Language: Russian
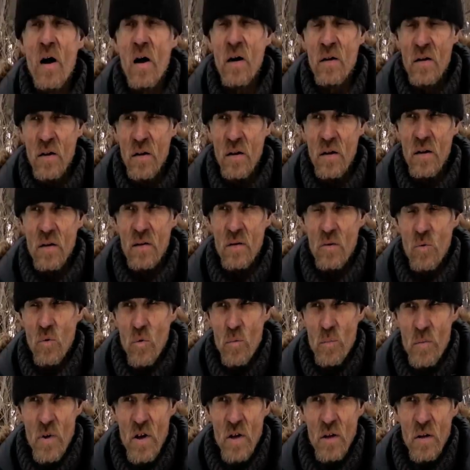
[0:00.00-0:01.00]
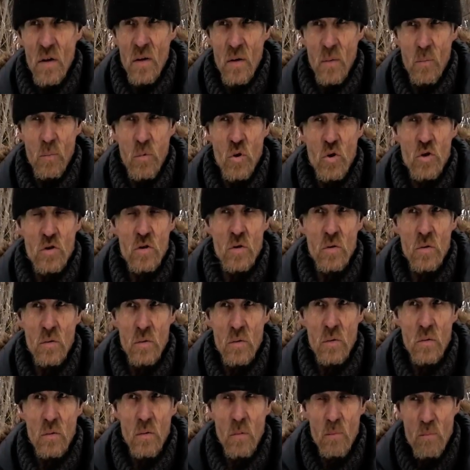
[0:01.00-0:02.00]
А надо умело, просто
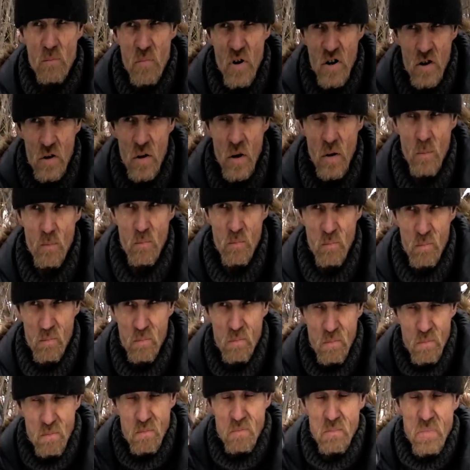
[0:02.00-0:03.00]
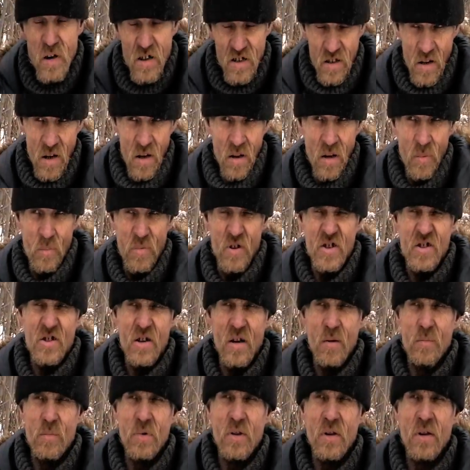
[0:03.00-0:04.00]
башка, башка на
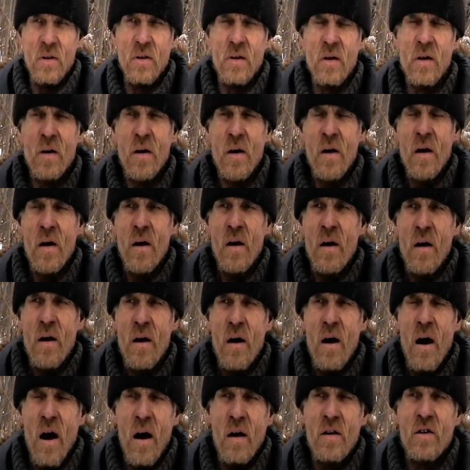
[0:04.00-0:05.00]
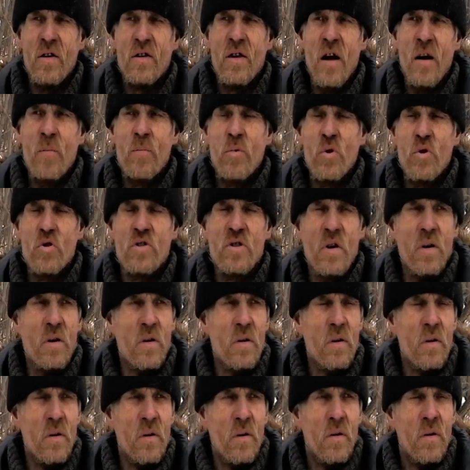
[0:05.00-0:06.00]
плечах была, она, а не так просто.
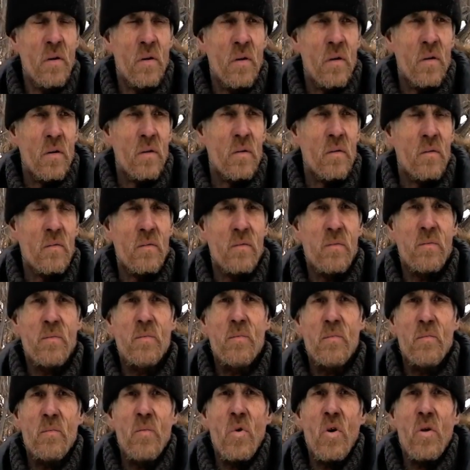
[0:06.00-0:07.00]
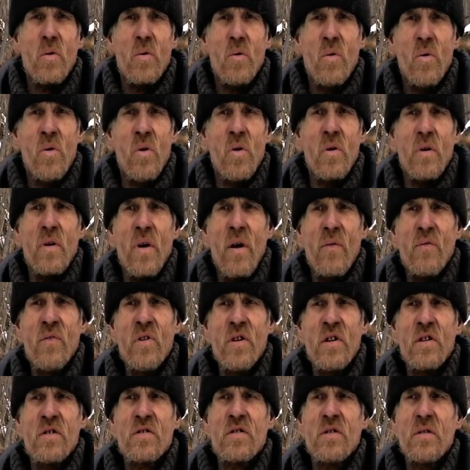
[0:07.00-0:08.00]
Мол, о, я
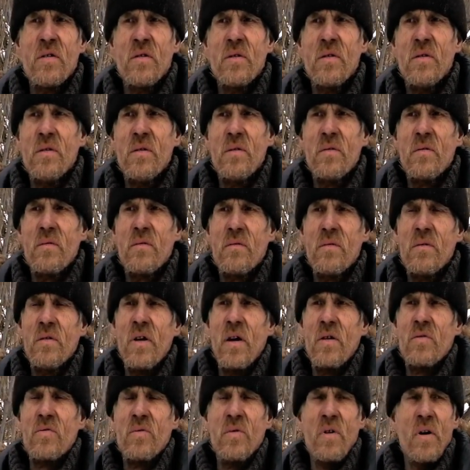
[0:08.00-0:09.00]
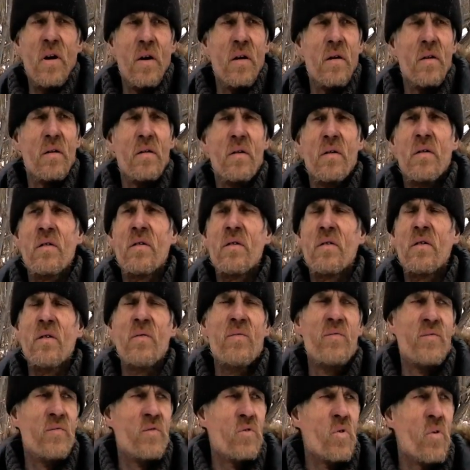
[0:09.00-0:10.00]
вырастил и туда-сюда. Это
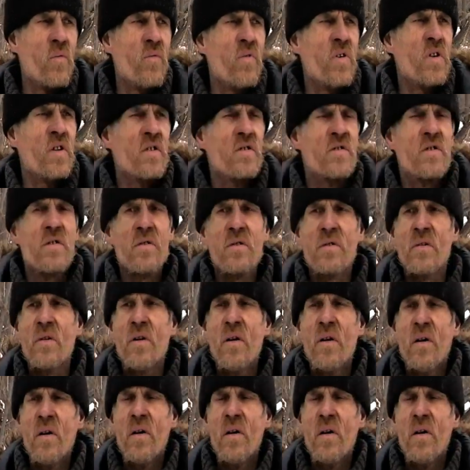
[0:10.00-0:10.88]
ты все вырастил.